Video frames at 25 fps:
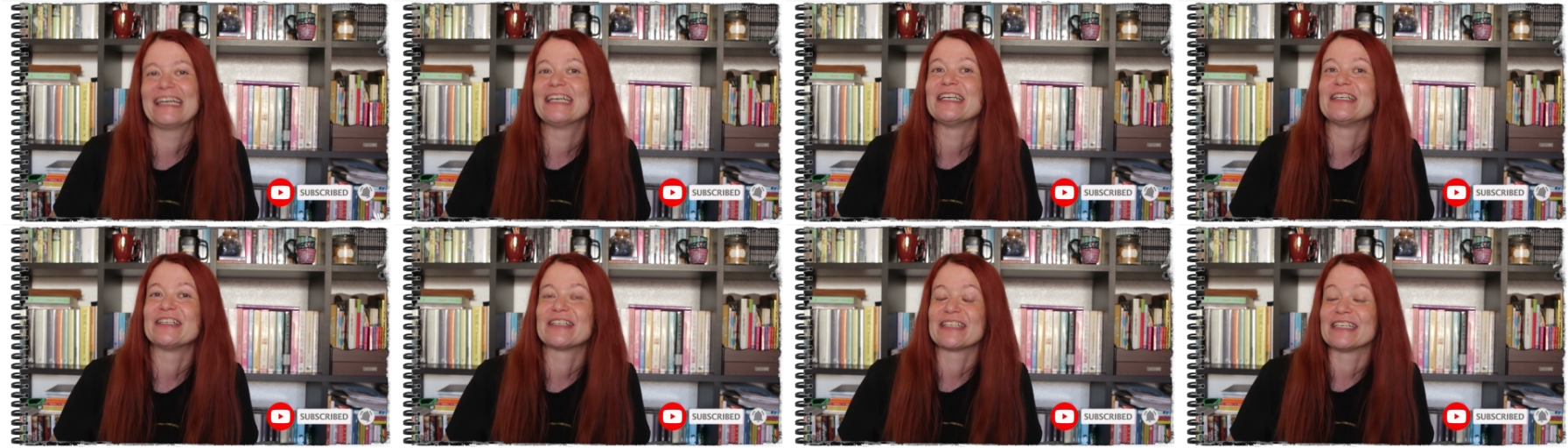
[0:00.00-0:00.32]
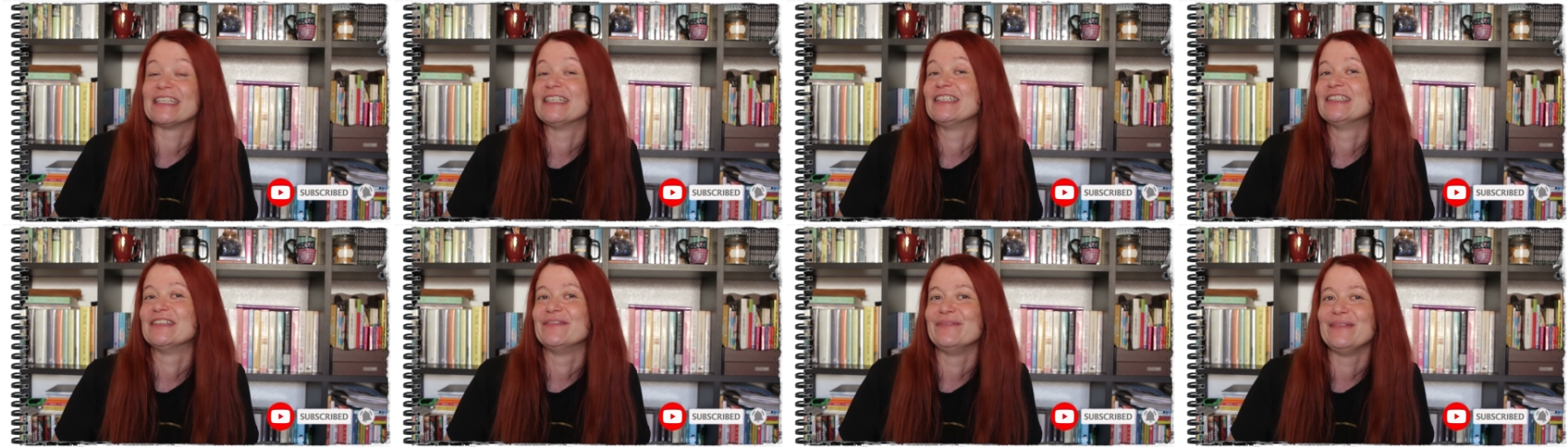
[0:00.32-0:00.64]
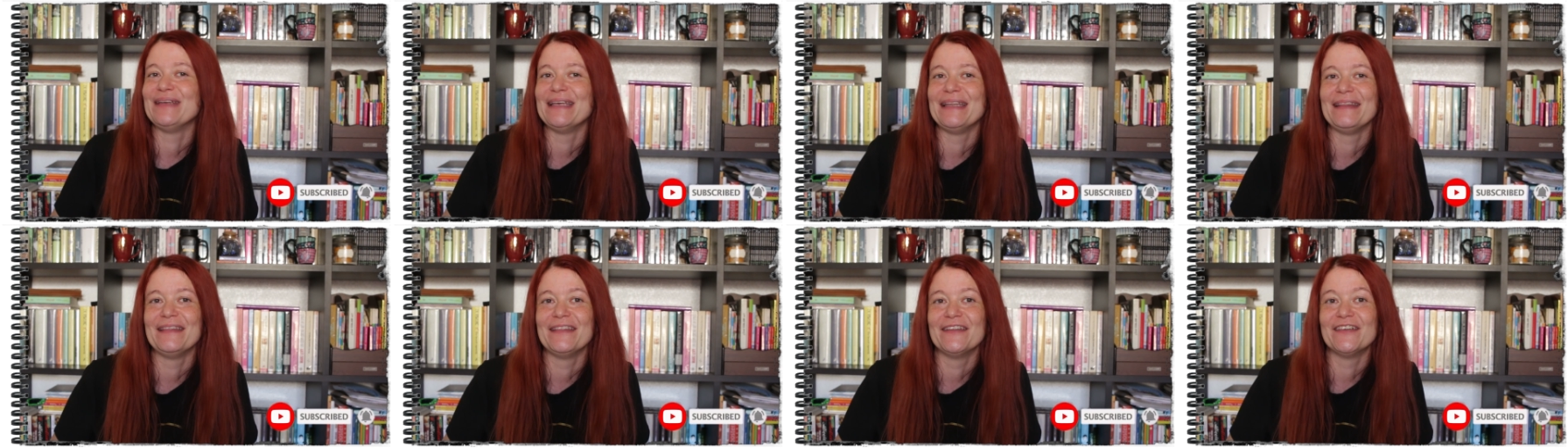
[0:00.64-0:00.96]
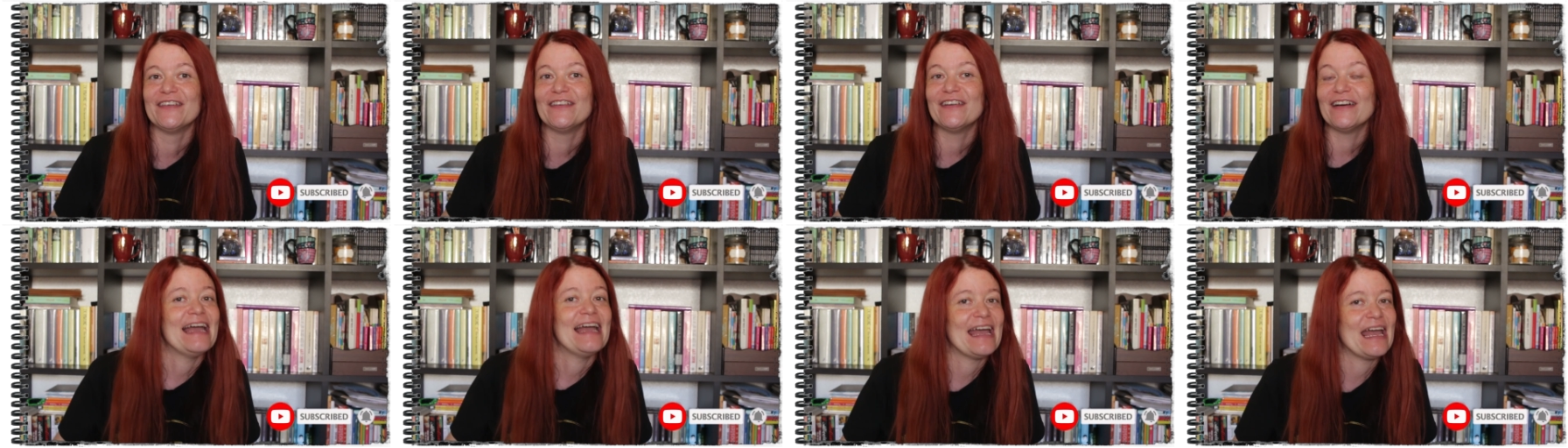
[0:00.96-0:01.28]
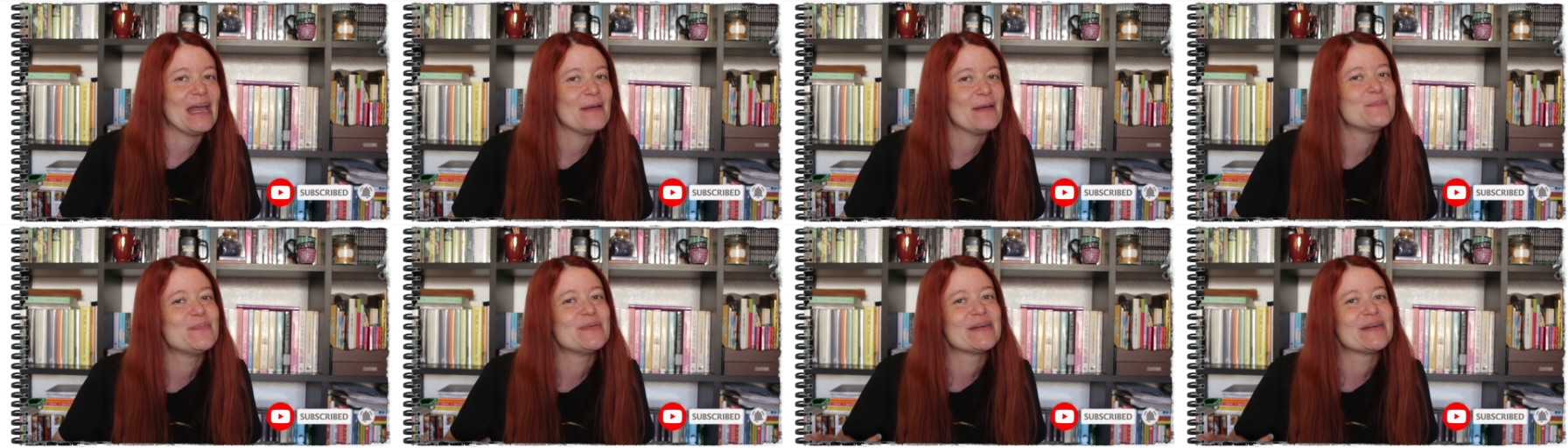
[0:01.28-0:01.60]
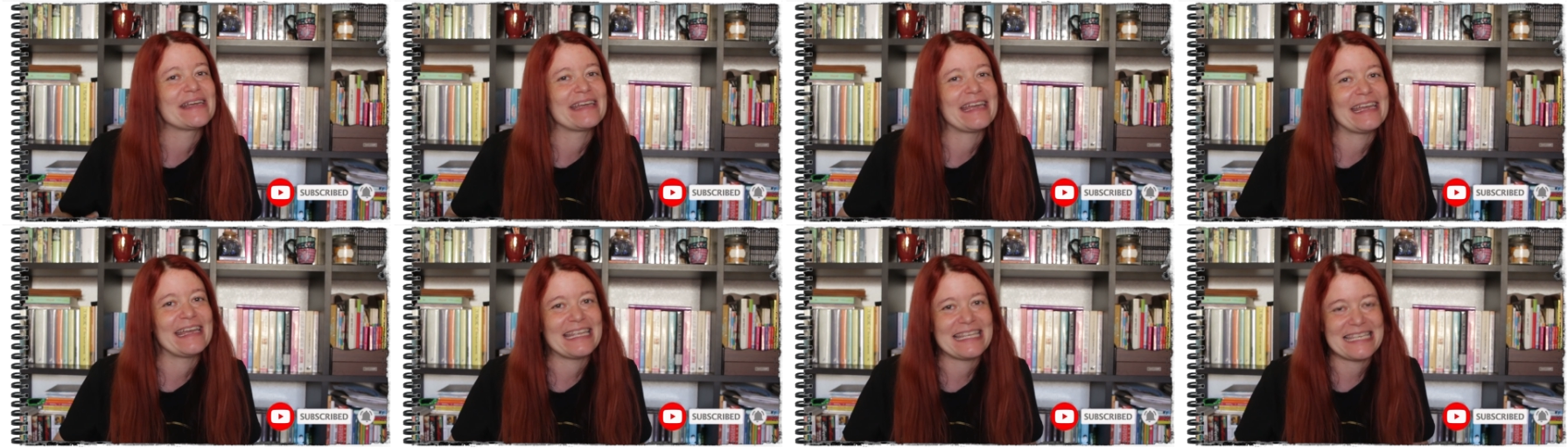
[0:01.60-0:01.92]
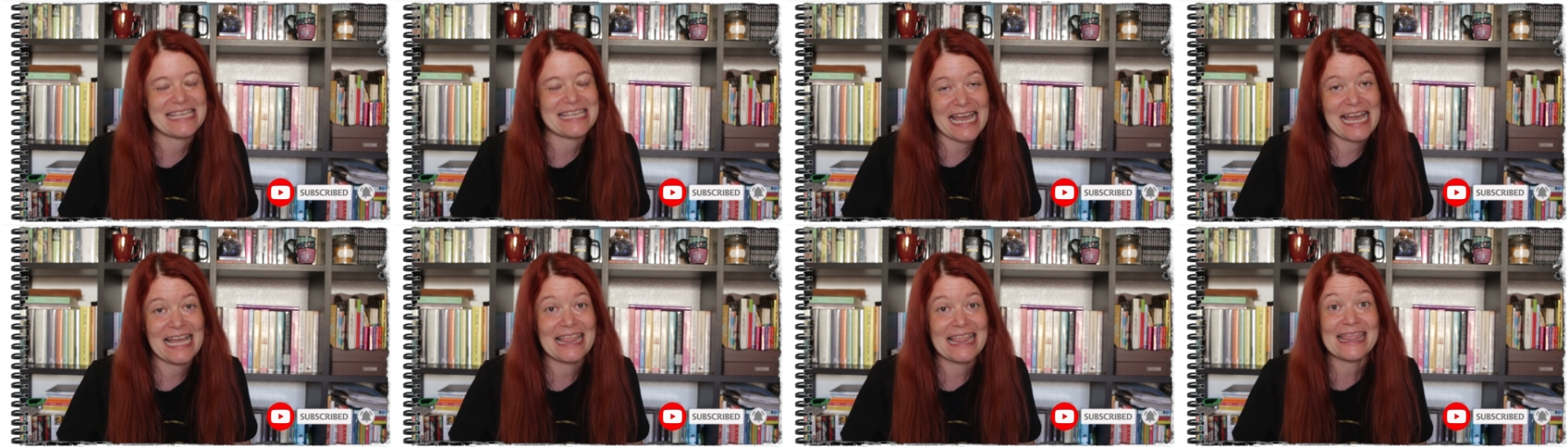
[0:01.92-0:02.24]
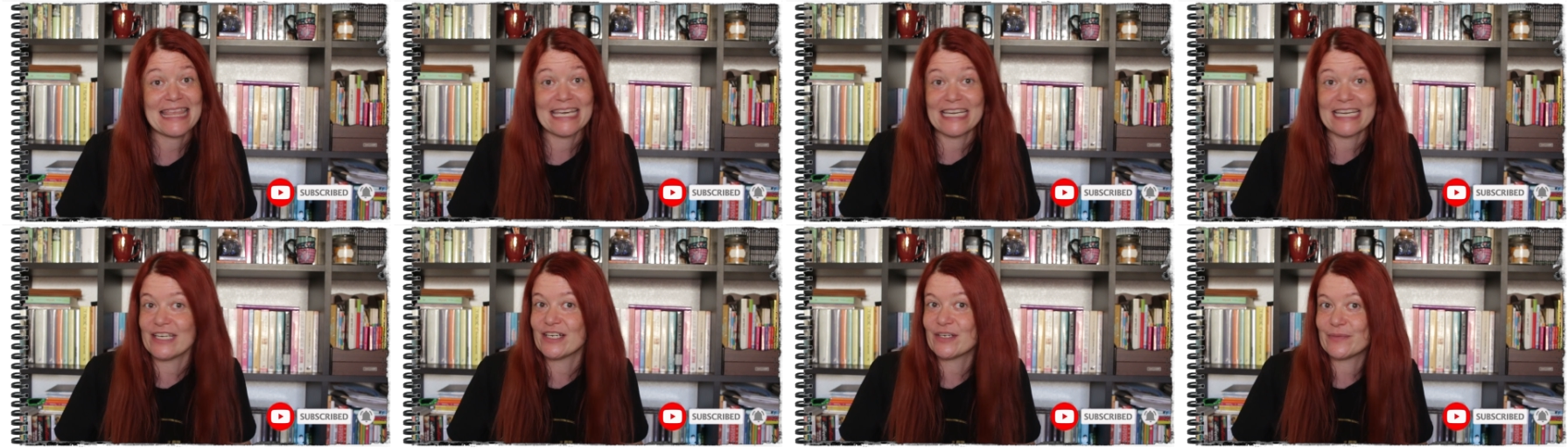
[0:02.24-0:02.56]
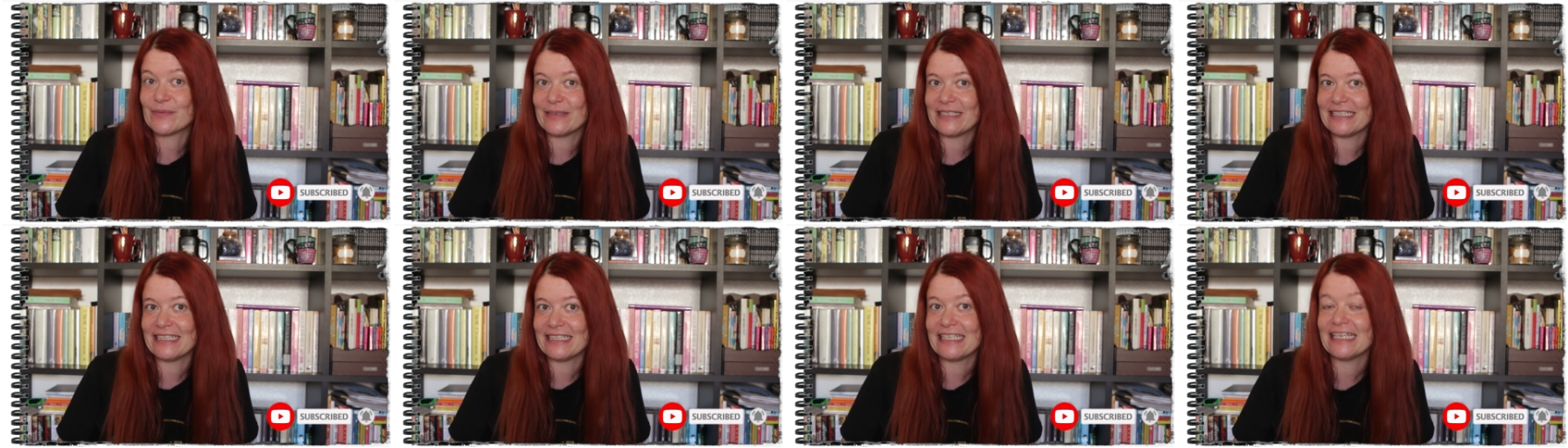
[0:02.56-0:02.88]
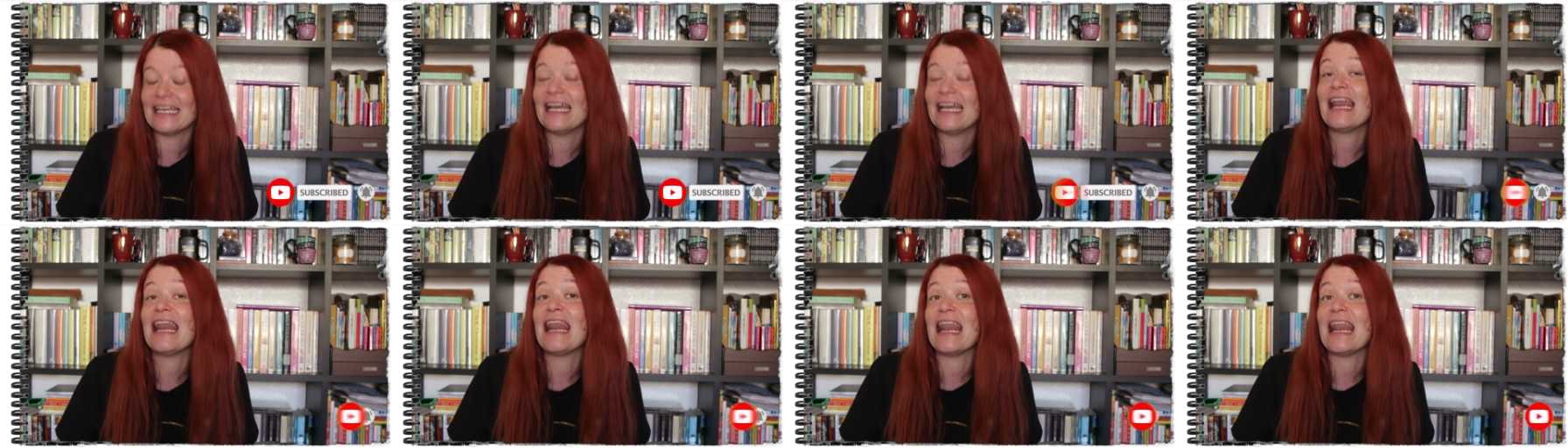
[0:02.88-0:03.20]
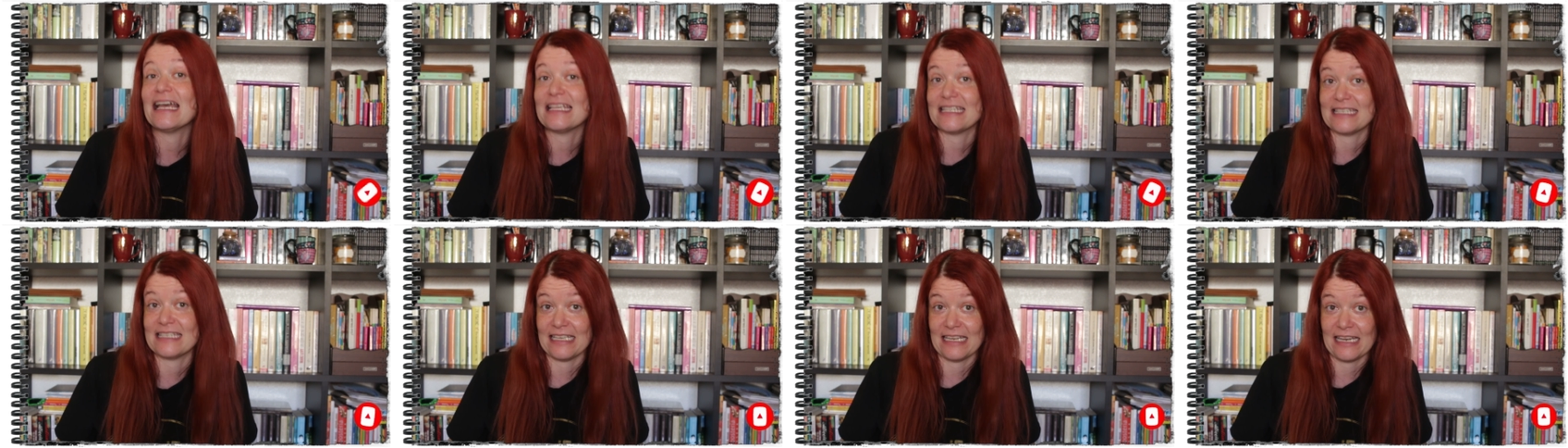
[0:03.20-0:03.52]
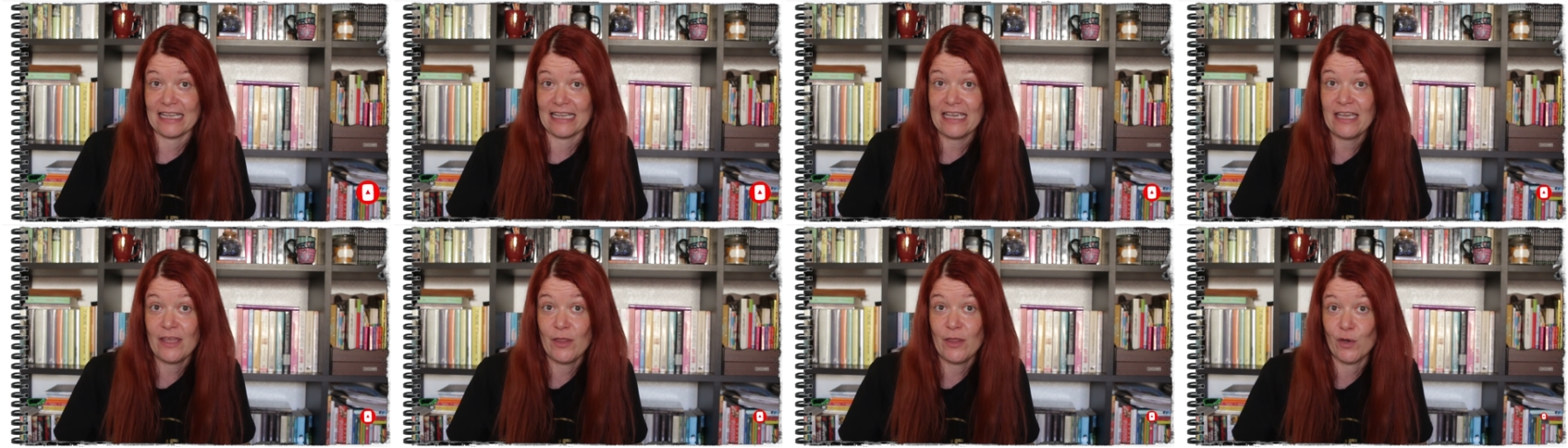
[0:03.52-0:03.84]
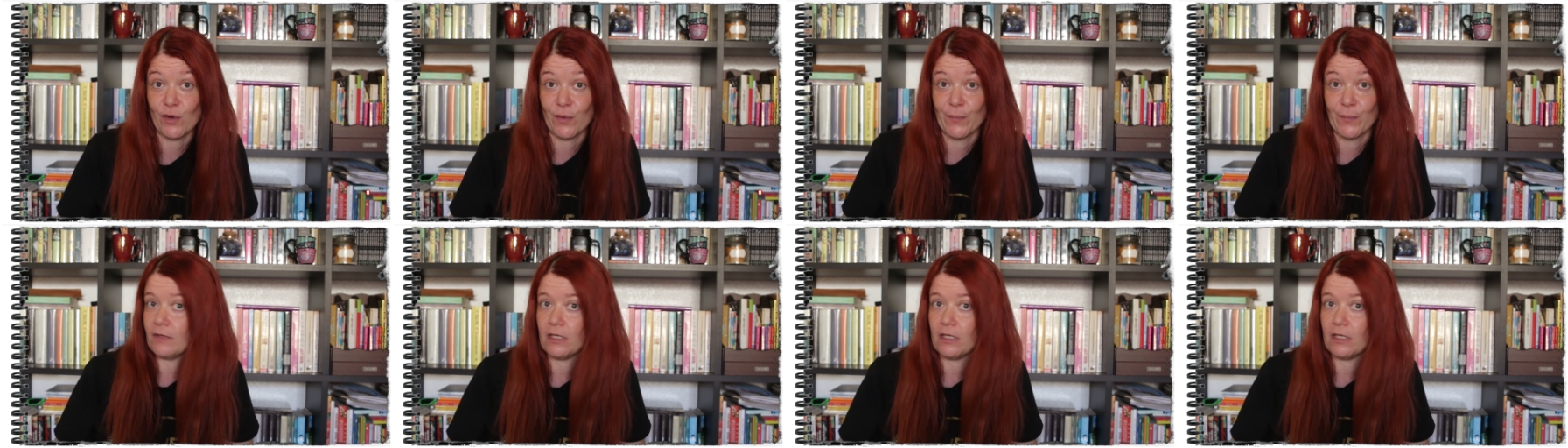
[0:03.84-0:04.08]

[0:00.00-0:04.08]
que os recomiendo es porque ya anteriormente las he leído.